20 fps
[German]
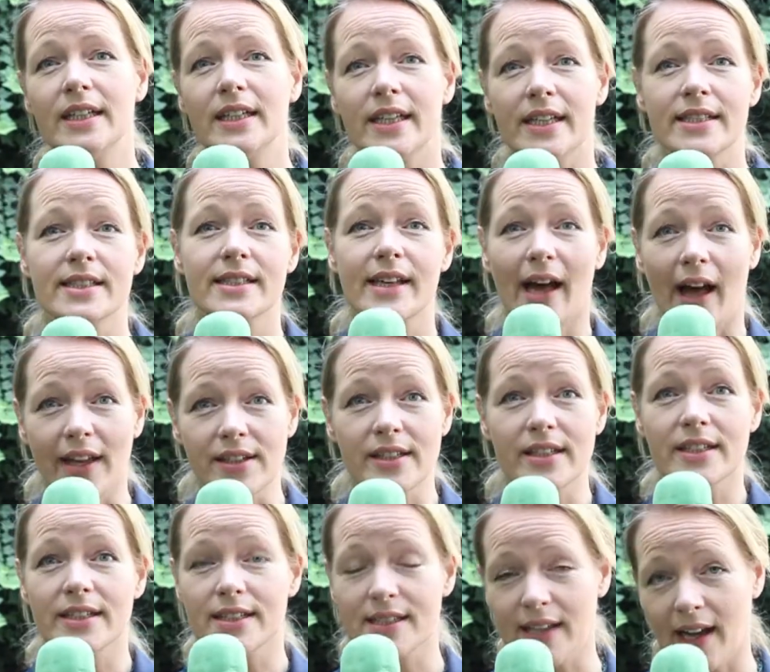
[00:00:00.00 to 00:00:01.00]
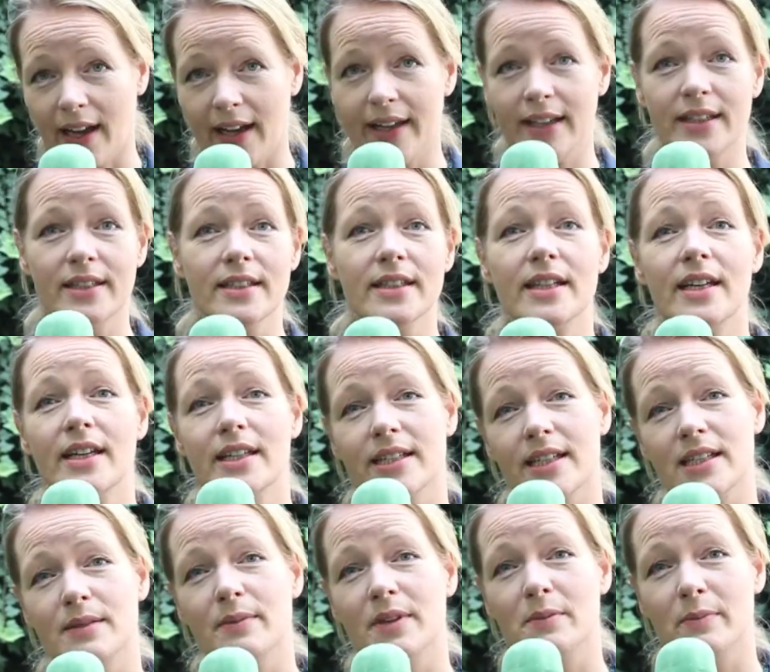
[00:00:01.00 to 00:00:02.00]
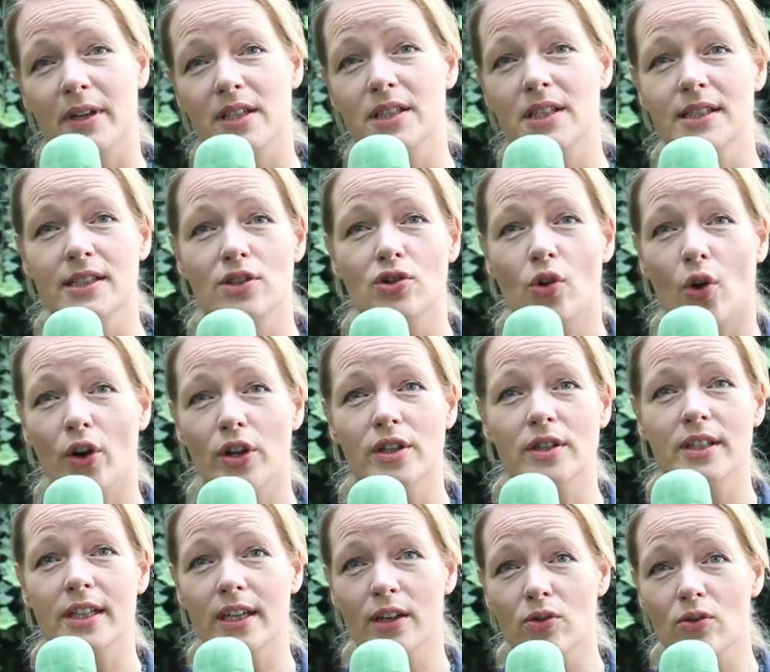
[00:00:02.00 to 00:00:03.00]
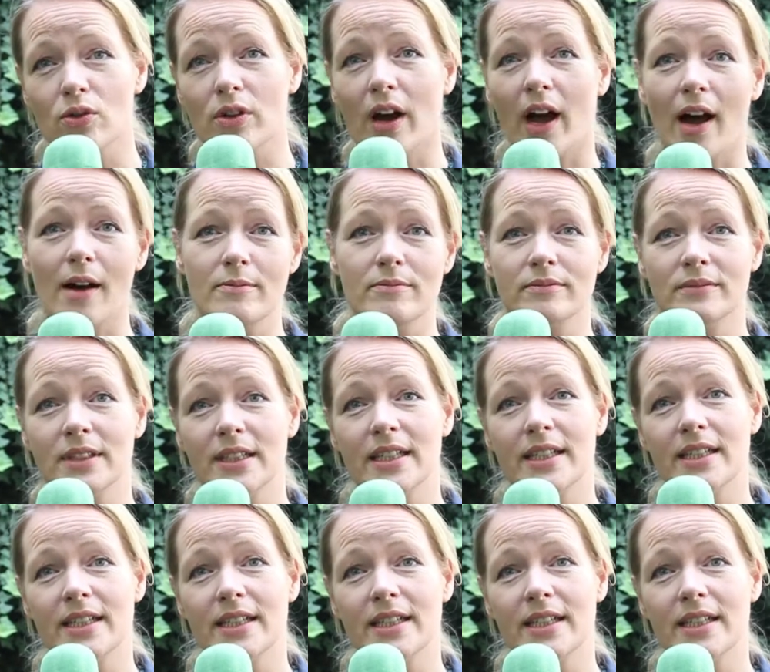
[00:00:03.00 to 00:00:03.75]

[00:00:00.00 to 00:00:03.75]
Es kann nicht sein, dass man bei diesen 9 Kilogramm,